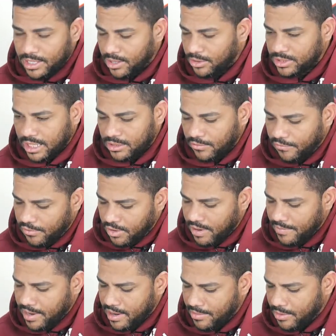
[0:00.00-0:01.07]
chicos, esto fue lo que
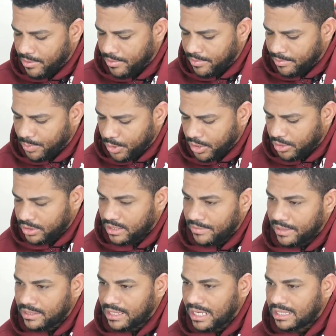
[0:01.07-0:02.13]
me llamó
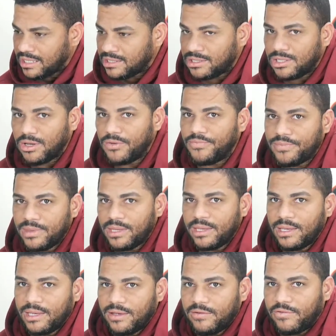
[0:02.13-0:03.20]
poderosamente la atención.
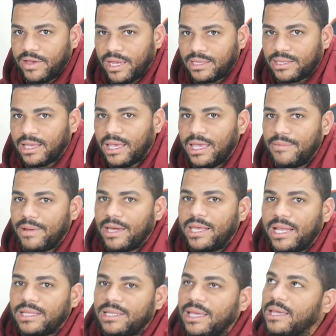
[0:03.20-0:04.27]
Fíjate,
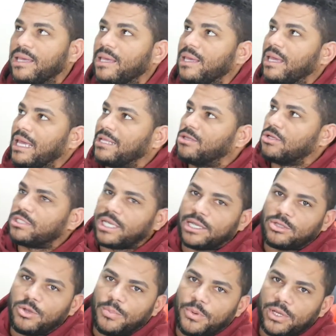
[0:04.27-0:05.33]
imagínate entonces
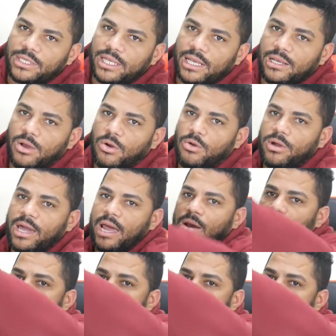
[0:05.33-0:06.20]
que tú puedas colocar